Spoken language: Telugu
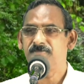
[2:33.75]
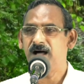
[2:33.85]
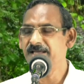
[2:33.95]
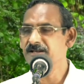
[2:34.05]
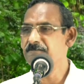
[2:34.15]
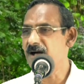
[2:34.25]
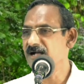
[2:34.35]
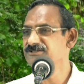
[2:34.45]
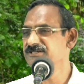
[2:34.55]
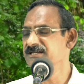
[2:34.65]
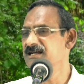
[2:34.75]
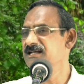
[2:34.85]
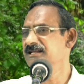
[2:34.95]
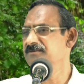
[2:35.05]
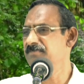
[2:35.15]
ఆయన పాక్షికంగా
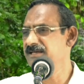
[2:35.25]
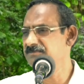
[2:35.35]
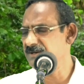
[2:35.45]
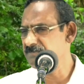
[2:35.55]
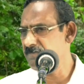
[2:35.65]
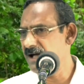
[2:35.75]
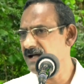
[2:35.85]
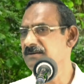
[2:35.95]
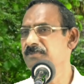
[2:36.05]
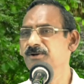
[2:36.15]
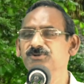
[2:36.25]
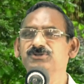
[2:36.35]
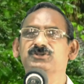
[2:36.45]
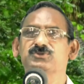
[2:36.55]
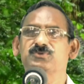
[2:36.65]
తన మహిమను బాగా మరుగు
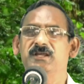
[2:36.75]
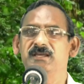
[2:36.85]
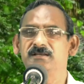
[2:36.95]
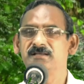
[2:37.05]
చేసుకుని